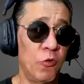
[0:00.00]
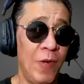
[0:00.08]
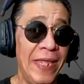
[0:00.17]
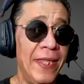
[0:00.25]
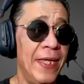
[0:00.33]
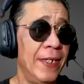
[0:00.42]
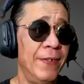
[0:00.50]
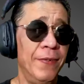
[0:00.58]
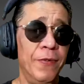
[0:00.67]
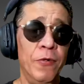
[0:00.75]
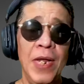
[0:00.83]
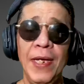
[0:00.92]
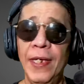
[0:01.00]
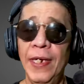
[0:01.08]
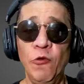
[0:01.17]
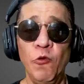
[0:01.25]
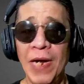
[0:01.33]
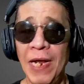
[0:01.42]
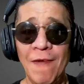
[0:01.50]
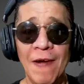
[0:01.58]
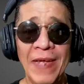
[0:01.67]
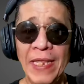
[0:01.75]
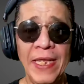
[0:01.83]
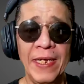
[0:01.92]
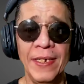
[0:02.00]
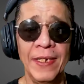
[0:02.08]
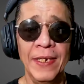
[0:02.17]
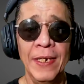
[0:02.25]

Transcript: rueda o la escritura alfabética,